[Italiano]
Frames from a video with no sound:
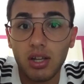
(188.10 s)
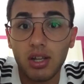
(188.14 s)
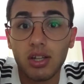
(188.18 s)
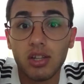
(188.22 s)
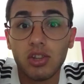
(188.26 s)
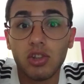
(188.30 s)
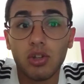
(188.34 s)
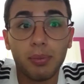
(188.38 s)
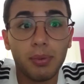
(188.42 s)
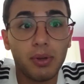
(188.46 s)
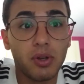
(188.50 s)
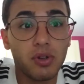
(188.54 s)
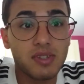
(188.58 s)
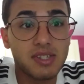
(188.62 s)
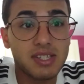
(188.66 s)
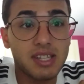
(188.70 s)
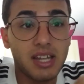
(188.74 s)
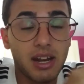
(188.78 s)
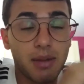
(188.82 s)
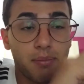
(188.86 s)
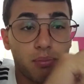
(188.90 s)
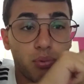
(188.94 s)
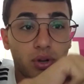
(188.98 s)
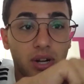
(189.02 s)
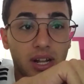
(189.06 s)
Dobbiamo
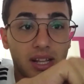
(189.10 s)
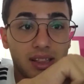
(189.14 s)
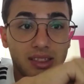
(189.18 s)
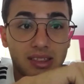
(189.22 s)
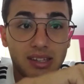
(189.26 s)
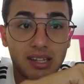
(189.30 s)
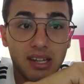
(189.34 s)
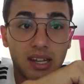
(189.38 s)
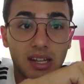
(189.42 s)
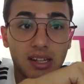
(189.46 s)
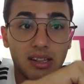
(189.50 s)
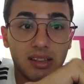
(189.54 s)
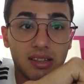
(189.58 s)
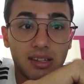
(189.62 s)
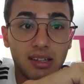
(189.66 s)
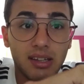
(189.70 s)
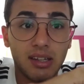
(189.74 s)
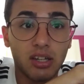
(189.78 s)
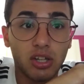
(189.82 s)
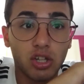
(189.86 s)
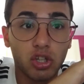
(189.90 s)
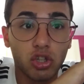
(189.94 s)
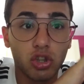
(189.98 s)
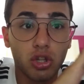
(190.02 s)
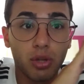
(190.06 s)
stare pure
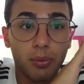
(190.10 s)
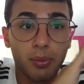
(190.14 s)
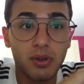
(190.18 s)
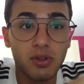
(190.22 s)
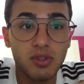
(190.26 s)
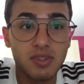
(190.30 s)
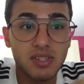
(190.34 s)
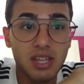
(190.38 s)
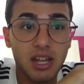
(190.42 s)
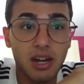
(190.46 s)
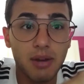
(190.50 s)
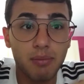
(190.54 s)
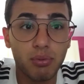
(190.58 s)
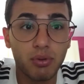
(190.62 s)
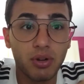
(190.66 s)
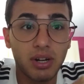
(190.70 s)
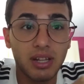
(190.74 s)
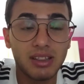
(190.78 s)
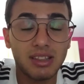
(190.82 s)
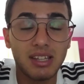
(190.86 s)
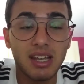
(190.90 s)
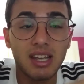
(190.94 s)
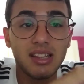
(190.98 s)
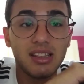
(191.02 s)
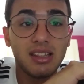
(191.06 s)
attenti, dobbiamo stare pure
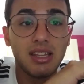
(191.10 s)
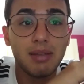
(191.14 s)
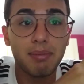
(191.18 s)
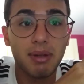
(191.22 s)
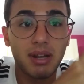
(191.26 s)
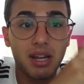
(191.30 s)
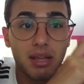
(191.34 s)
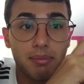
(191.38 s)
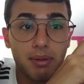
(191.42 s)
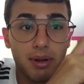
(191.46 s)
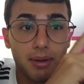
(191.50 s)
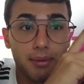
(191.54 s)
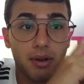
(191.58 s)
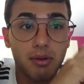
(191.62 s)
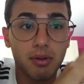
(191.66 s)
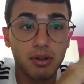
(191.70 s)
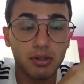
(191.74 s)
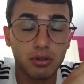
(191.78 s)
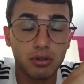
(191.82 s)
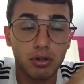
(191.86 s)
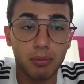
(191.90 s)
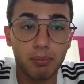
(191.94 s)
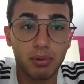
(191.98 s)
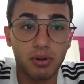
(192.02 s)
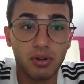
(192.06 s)
attenti per i primi
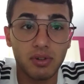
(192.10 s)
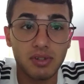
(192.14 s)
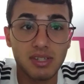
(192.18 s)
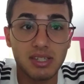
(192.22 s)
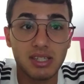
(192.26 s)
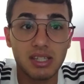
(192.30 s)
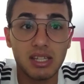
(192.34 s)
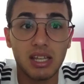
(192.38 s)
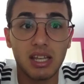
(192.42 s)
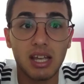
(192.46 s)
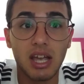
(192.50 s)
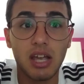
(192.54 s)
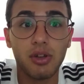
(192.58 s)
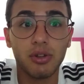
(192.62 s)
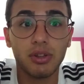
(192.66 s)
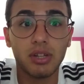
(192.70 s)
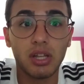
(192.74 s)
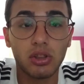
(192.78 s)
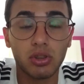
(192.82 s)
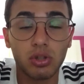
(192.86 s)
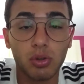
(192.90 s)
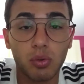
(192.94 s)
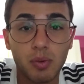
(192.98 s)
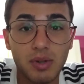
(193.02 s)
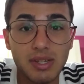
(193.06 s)
quattro posti, che io ho
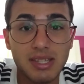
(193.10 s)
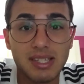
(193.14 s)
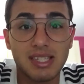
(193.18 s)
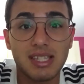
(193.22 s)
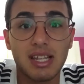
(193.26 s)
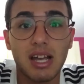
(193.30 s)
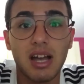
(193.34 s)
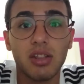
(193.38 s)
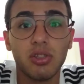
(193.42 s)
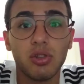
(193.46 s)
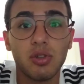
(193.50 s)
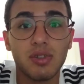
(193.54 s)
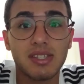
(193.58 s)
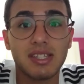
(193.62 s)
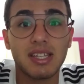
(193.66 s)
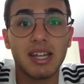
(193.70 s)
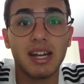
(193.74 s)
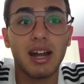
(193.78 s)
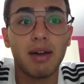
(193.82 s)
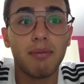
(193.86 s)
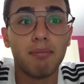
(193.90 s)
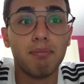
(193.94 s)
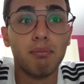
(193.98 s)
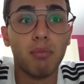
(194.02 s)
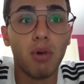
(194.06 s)
detto quest'anno
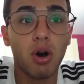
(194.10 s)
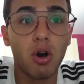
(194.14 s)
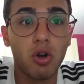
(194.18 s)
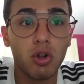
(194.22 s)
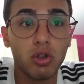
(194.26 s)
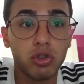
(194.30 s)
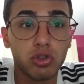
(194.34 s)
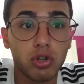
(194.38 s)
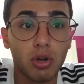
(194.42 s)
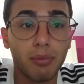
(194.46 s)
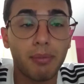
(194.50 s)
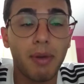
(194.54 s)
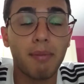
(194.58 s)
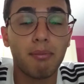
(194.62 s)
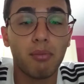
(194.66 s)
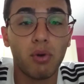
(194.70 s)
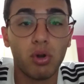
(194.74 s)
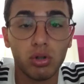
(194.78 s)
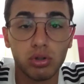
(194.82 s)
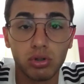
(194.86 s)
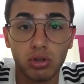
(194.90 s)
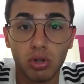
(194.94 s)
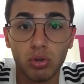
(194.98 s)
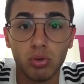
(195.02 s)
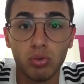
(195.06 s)
sarà molto ma
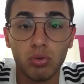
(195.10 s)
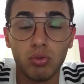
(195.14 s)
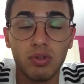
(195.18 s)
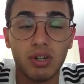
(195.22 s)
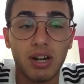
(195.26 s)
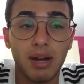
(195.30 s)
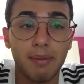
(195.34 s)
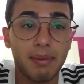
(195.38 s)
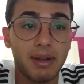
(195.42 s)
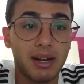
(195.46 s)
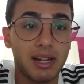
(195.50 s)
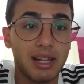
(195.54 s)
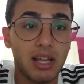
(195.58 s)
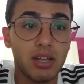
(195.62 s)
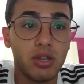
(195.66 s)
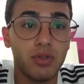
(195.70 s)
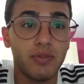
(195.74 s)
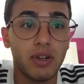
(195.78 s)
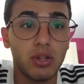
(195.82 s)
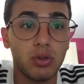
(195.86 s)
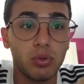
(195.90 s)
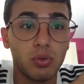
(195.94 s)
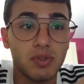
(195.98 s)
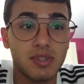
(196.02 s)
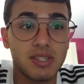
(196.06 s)
molto dura per la
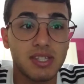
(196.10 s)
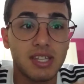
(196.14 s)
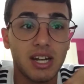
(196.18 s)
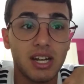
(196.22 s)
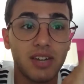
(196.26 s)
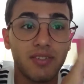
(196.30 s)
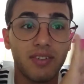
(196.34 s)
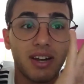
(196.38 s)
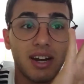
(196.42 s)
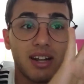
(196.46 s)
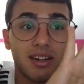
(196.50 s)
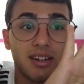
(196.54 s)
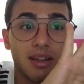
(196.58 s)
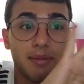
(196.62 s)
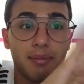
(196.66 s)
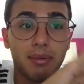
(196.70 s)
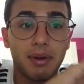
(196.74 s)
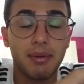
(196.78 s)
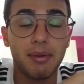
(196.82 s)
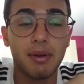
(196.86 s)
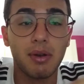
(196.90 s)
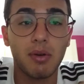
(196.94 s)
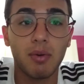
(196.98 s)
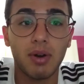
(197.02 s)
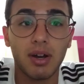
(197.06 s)
Juventus arrivare tra i
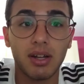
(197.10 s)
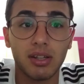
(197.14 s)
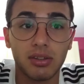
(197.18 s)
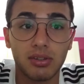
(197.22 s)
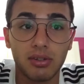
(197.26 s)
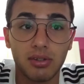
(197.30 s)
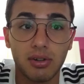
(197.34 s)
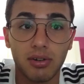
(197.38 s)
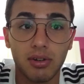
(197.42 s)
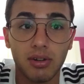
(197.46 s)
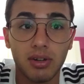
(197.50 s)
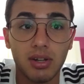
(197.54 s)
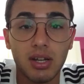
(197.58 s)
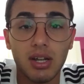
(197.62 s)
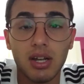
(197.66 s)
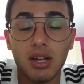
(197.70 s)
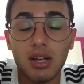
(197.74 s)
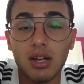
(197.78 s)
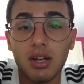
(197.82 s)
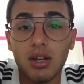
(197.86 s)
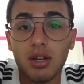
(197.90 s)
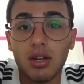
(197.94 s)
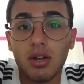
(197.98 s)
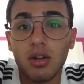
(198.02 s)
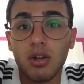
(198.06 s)
primi quattro.
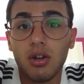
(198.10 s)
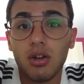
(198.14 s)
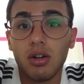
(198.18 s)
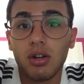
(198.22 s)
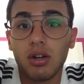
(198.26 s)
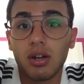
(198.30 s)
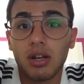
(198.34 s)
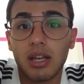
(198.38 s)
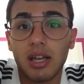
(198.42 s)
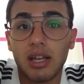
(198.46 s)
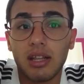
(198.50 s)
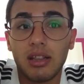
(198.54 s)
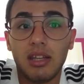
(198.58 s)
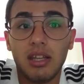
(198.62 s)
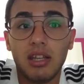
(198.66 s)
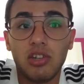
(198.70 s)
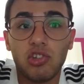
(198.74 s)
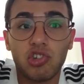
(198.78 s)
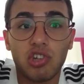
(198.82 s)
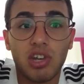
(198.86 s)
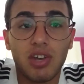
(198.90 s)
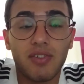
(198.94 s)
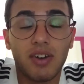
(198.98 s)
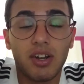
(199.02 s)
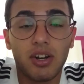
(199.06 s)
Che
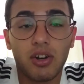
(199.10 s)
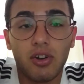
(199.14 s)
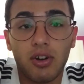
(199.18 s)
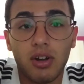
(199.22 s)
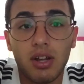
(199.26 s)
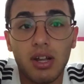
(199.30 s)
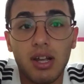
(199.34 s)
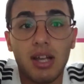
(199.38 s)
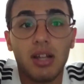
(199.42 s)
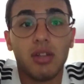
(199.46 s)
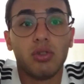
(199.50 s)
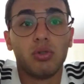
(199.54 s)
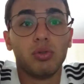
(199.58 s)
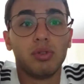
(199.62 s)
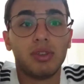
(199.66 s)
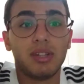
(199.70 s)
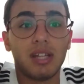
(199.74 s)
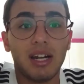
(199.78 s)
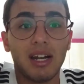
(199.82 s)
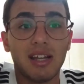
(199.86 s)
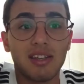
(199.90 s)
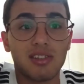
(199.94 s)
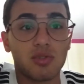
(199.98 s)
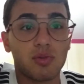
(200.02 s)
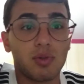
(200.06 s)
dicevano
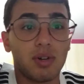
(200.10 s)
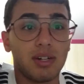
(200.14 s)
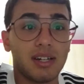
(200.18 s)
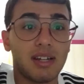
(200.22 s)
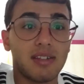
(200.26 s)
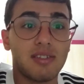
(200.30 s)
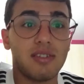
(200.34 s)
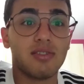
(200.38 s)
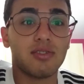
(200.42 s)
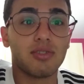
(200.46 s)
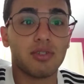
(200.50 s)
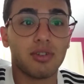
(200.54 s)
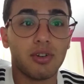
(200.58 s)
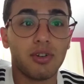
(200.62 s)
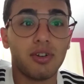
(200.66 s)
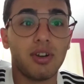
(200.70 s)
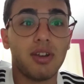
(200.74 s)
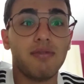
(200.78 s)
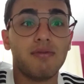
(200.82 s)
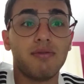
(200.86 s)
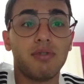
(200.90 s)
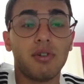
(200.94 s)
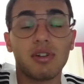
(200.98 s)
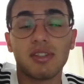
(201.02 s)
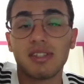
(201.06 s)
tutte le squadre si sono
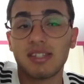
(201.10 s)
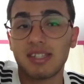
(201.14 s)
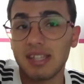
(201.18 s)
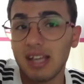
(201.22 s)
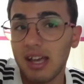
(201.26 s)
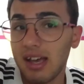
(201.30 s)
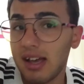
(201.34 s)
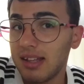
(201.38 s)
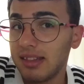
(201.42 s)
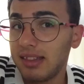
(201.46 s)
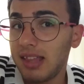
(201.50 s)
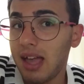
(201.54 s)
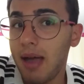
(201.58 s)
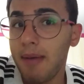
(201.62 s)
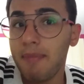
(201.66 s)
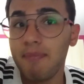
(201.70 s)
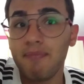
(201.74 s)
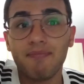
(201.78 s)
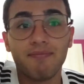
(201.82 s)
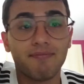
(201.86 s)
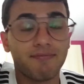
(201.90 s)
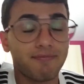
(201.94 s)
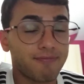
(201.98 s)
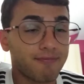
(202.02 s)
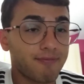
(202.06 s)

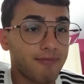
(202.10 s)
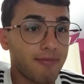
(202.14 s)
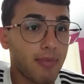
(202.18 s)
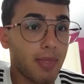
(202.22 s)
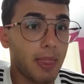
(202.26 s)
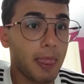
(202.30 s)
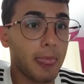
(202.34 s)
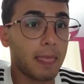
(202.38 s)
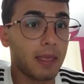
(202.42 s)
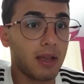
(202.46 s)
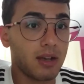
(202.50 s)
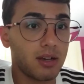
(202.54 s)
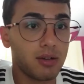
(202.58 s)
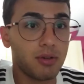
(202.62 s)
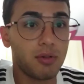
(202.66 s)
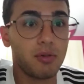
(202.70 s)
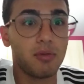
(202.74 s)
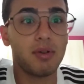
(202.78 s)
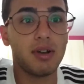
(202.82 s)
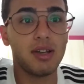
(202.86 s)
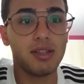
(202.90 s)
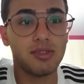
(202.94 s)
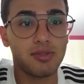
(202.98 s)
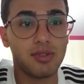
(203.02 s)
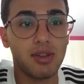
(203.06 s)
rinforzate.
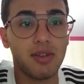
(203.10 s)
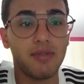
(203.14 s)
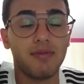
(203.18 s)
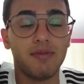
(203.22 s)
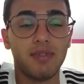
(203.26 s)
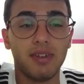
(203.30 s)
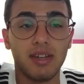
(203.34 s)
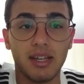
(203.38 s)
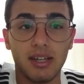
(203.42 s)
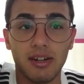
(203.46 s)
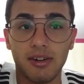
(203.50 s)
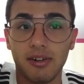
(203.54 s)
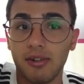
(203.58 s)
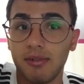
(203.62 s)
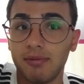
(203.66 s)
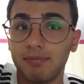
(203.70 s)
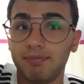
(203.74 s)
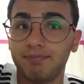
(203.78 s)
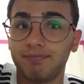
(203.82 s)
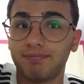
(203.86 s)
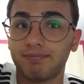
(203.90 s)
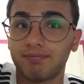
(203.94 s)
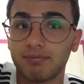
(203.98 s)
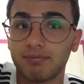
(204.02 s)
Questo è vero,